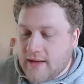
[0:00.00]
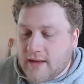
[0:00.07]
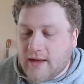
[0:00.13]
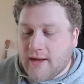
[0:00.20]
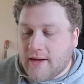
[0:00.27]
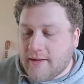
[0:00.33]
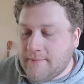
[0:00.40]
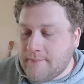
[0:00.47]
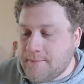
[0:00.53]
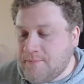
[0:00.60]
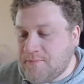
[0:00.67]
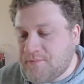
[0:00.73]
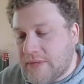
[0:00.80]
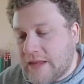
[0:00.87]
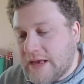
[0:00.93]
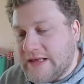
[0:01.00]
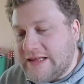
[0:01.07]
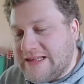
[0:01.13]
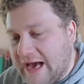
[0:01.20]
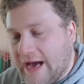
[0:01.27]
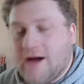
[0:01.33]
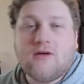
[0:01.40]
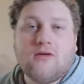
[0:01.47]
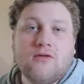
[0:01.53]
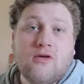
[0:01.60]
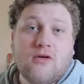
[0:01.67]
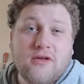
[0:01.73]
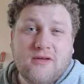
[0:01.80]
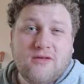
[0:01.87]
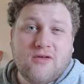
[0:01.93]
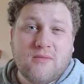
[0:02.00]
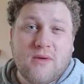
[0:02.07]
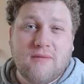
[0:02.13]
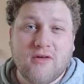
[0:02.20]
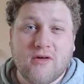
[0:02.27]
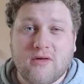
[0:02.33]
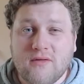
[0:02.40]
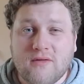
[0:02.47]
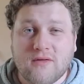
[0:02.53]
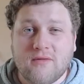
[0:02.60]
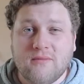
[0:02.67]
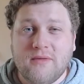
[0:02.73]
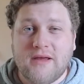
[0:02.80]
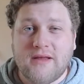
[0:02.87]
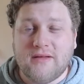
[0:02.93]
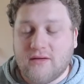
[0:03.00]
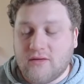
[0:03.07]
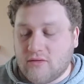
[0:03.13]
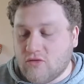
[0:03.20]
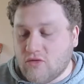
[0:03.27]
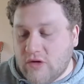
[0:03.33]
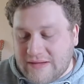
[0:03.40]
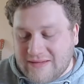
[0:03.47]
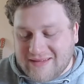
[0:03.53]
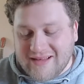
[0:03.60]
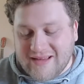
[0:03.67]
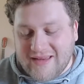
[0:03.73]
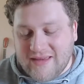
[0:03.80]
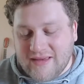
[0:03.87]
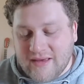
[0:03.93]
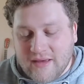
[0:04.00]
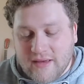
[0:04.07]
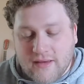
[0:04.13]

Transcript: Ähm, ja, und heute kümmern wir uns um den Grizzly